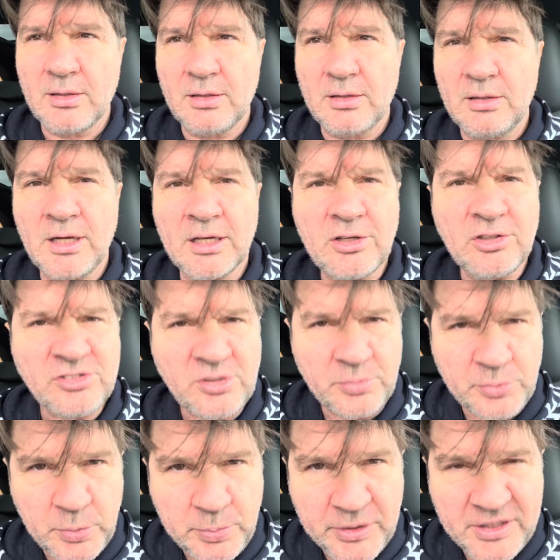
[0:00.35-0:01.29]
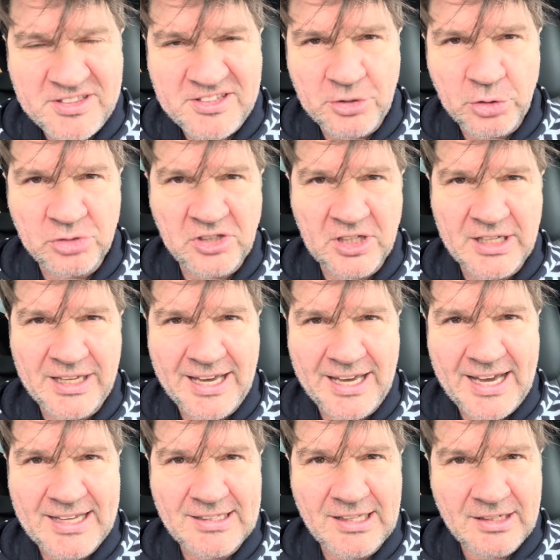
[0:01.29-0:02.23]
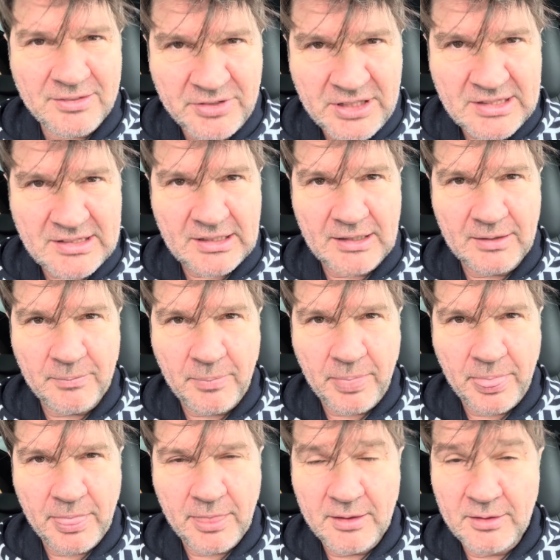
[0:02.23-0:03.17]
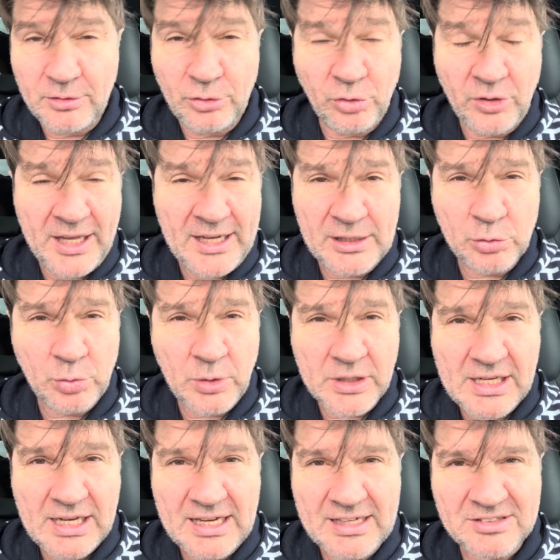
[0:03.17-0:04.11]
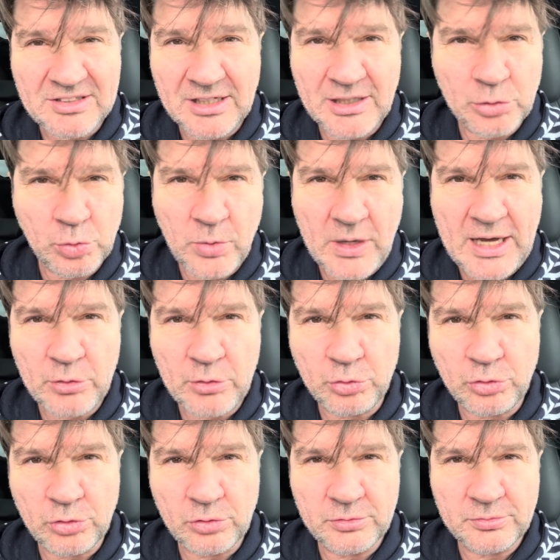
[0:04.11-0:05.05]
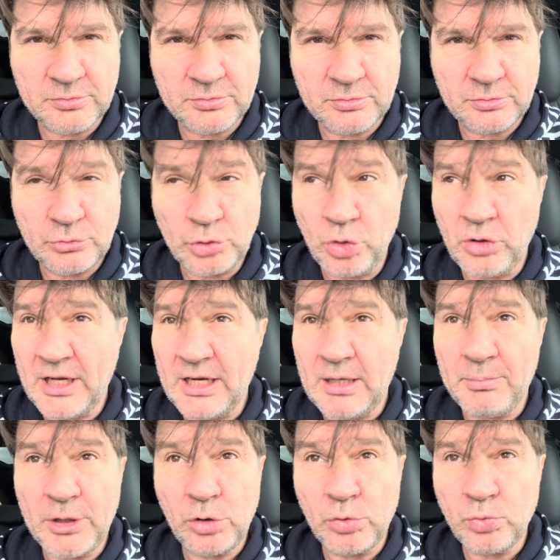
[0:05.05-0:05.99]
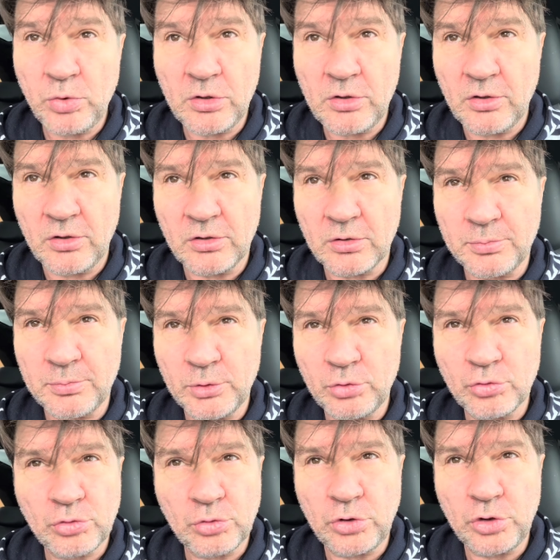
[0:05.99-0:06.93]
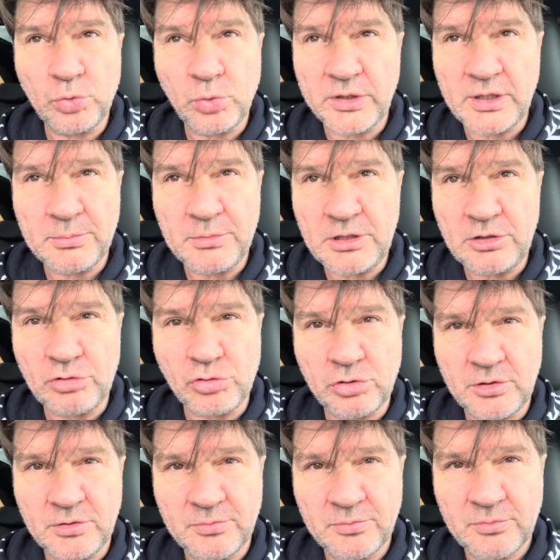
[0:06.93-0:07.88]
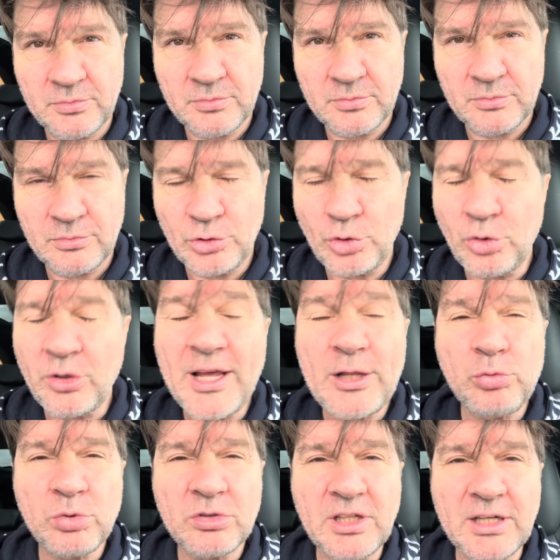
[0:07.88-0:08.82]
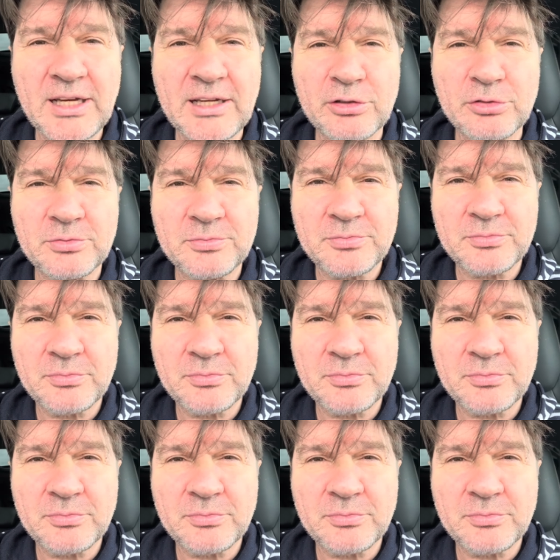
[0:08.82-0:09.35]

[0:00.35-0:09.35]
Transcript: La cosa più preziosa che hai nella vita non è la tua casa, la tua auto, non è nemmeno il tuo corpo, non sono i tuoi amici, non è il tuo denaro.